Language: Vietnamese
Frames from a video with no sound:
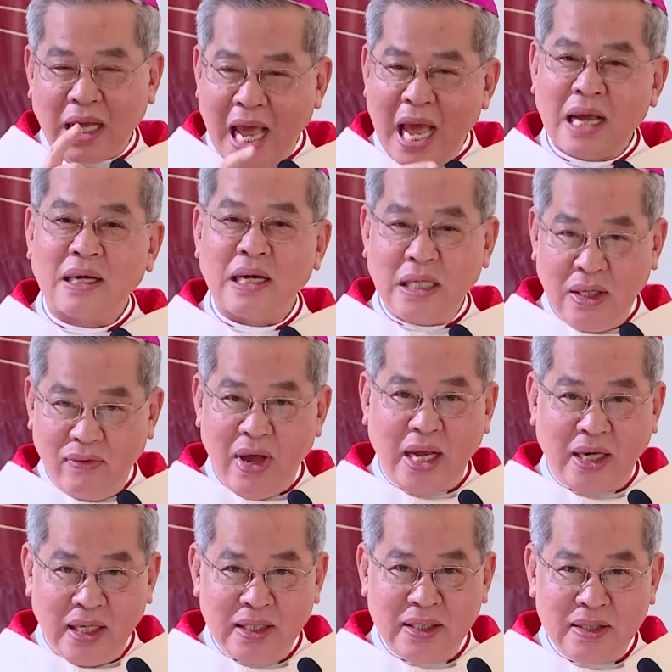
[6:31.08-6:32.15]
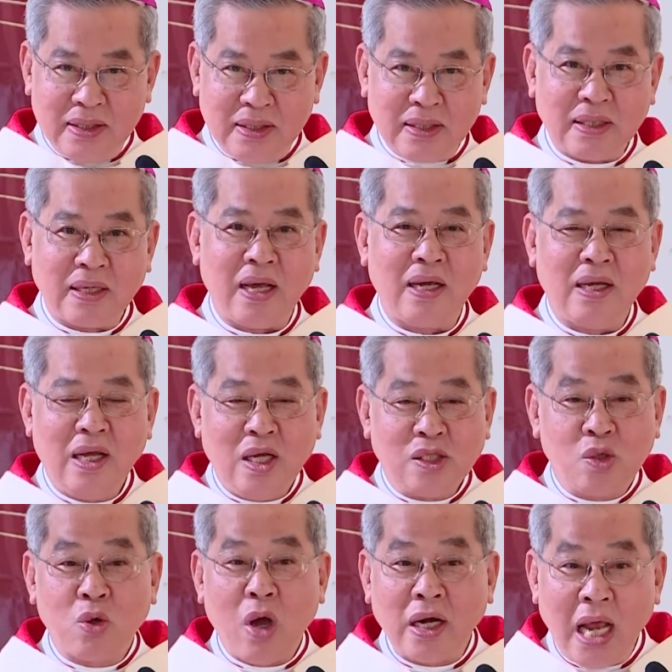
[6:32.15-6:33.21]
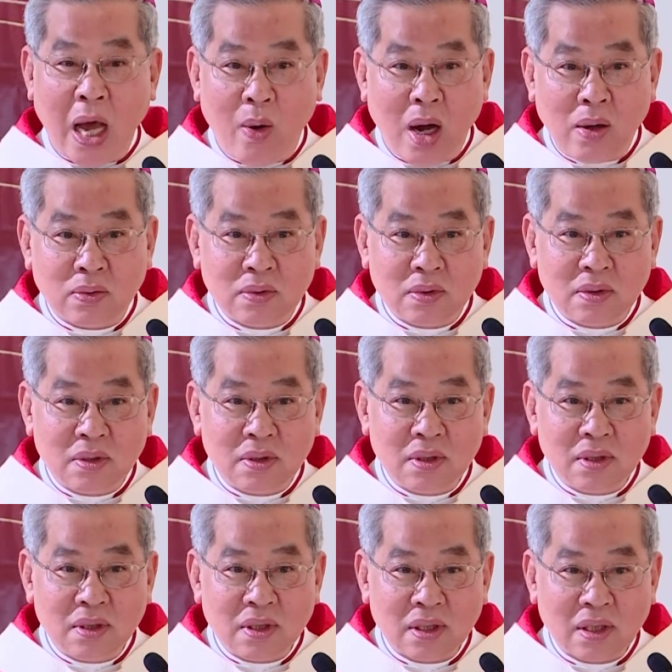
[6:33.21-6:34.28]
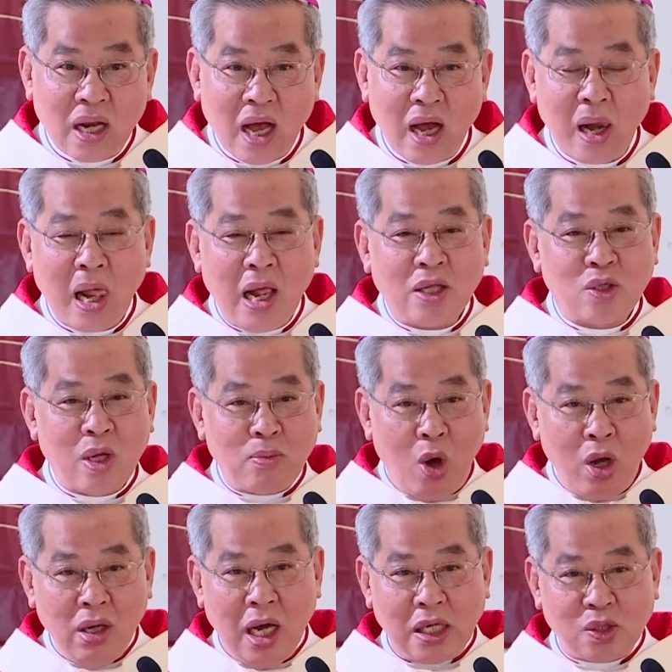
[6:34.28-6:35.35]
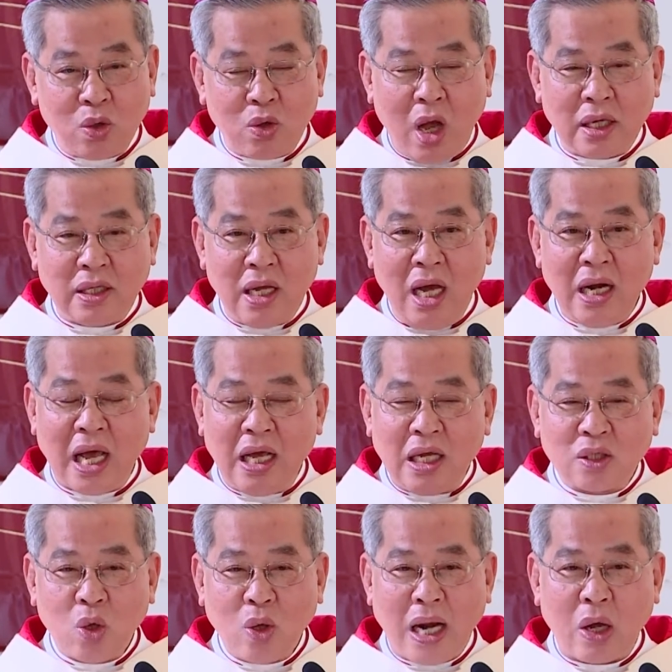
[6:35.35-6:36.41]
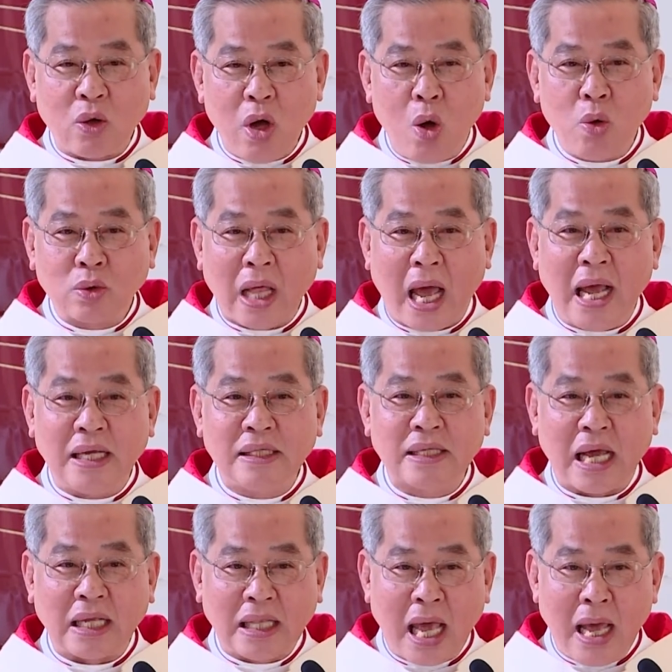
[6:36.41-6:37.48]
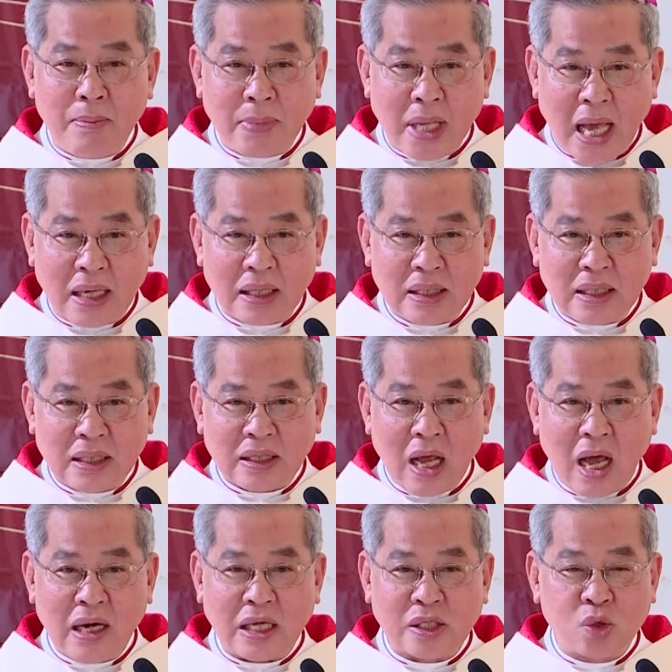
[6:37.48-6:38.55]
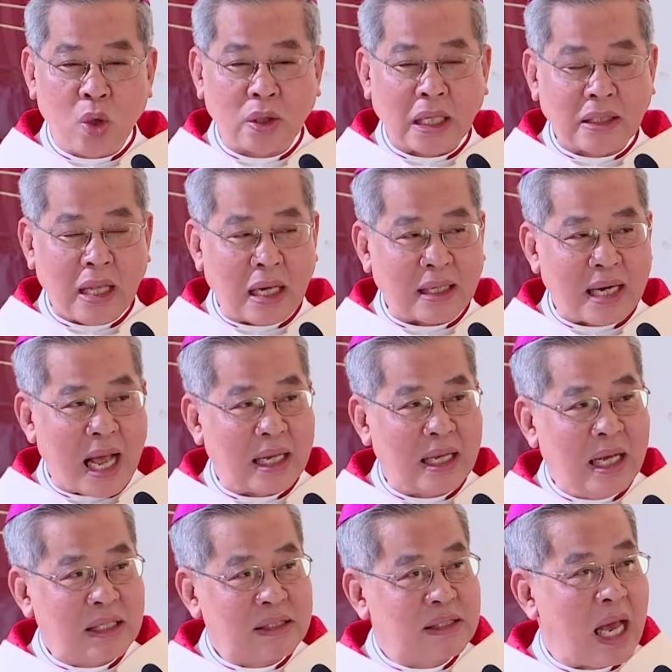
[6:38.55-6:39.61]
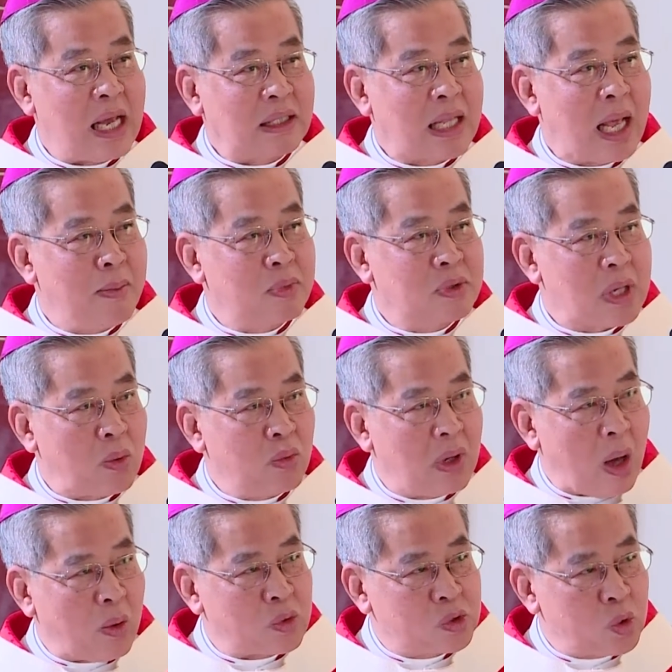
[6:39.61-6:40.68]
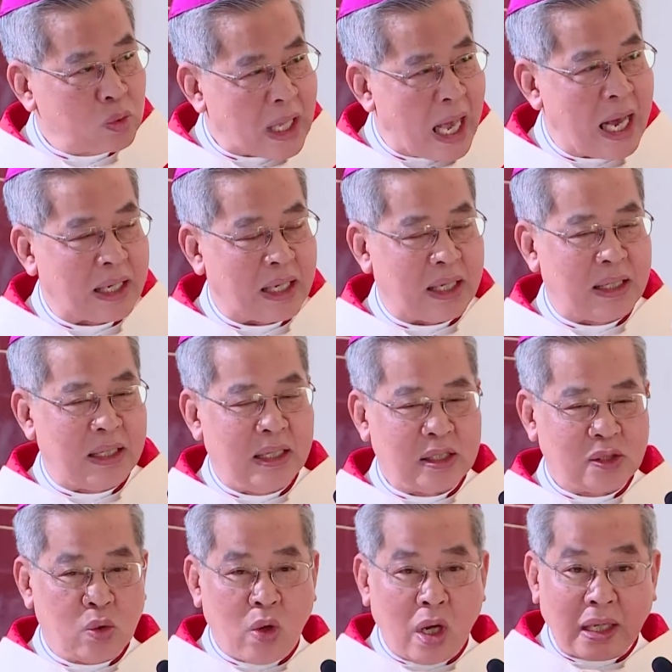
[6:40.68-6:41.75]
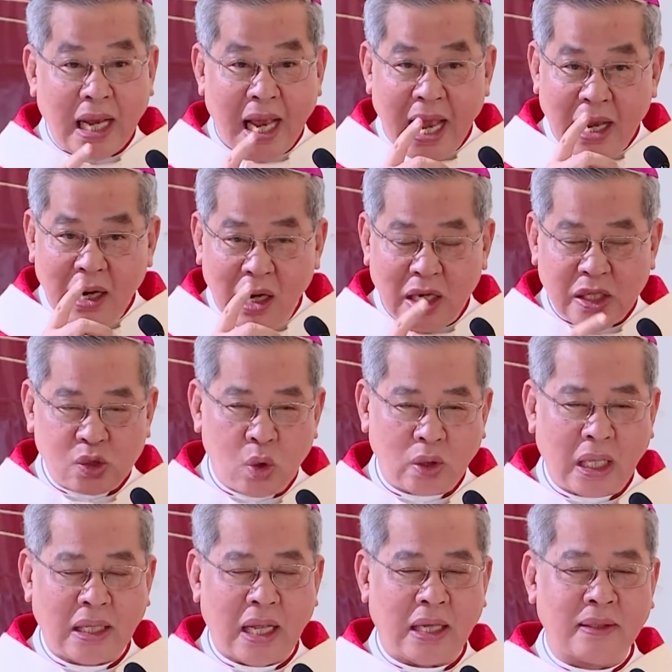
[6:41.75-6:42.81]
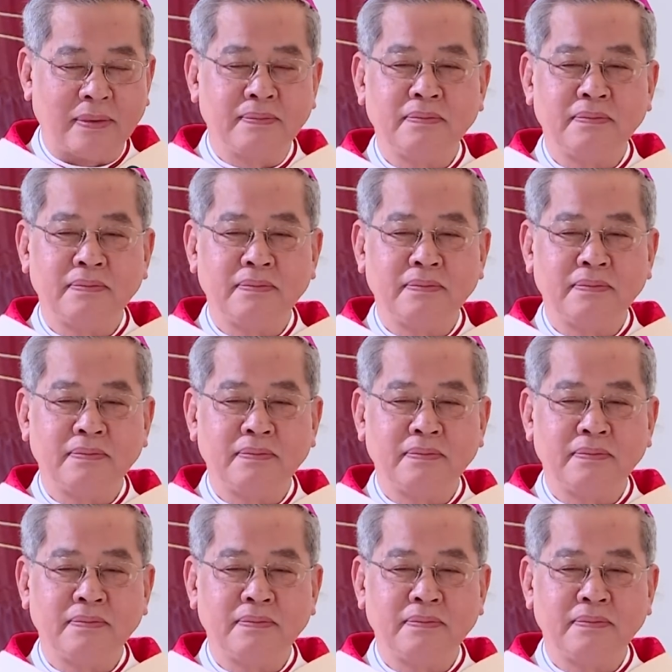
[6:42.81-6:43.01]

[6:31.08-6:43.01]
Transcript: khác là như vậy đó. đó. Chúng con hiểu không? Đó. Cho mỗi người chúng con nhớ là tôi đang có ông thầy dạy thêm nhé. Đó là Chúa Thánh Thần đang dạy thêm trong lòng chúng ta này. Chúng con nghe lời Chúa Thánh Thần.